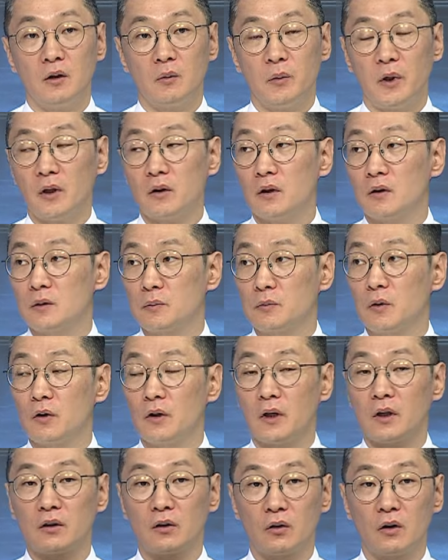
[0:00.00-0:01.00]
빠르게
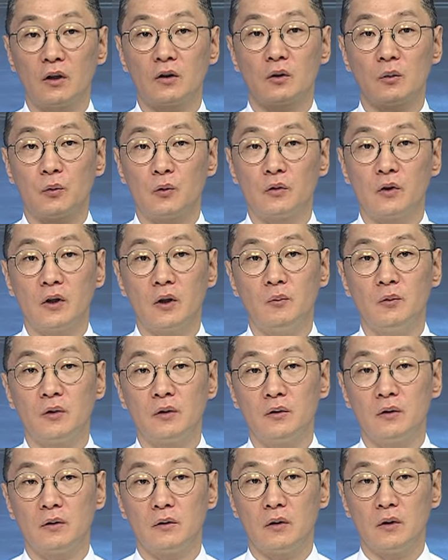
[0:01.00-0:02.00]
급격하게 늘어난 걸 본다고
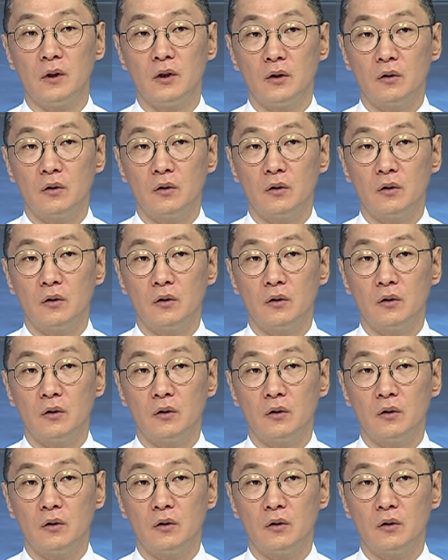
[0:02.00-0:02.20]
하면은